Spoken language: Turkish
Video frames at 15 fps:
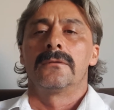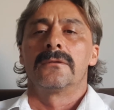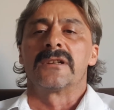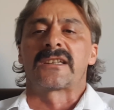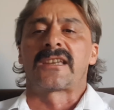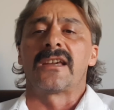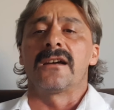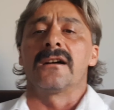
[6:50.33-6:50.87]

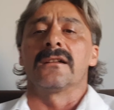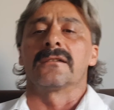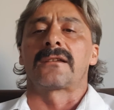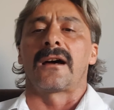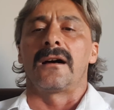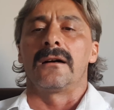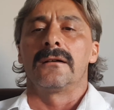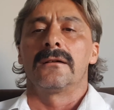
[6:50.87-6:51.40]
2
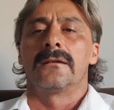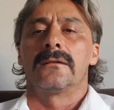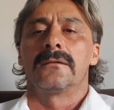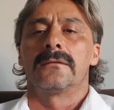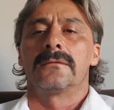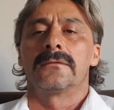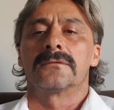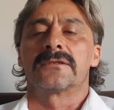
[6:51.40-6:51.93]
yılda.
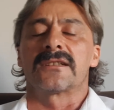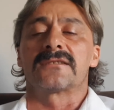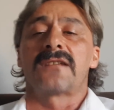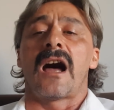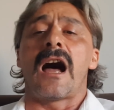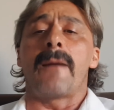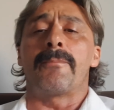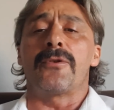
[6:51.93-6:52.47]
Siz ne
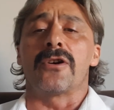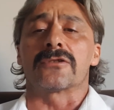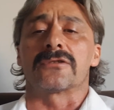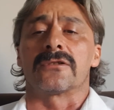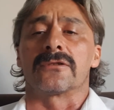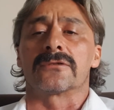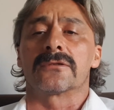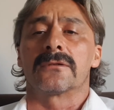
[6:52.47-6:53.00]

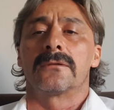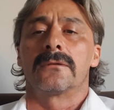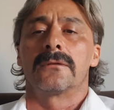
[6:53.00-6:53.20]
yapıyorsunuz?